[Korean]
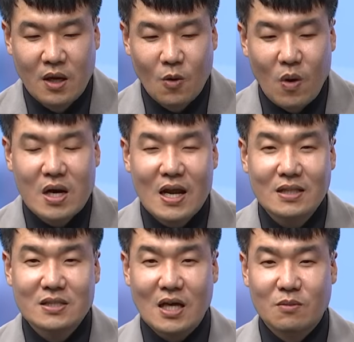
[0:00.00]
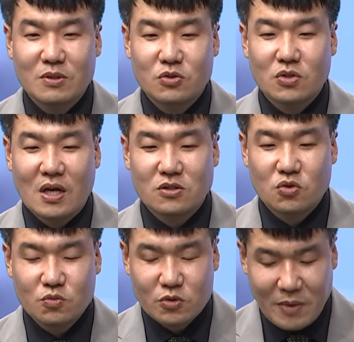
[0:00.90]
원래는 장비주들 한
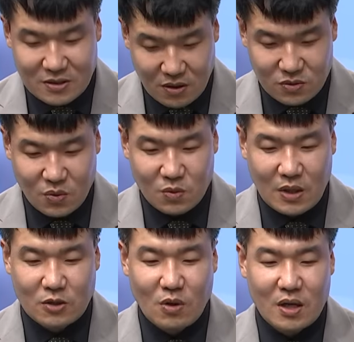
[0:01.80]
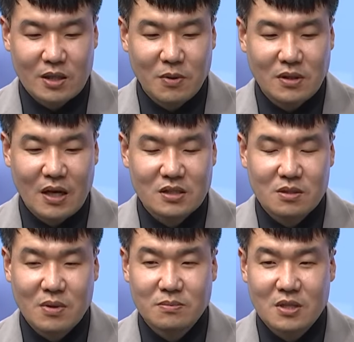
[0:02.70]
20배 정도 나오다가 이번에
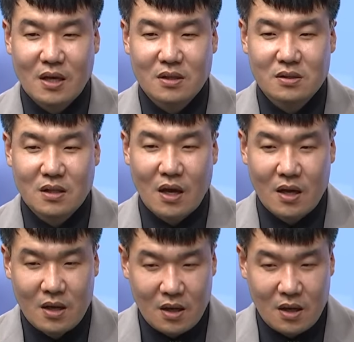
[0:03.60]
HBM 사이클 때뭐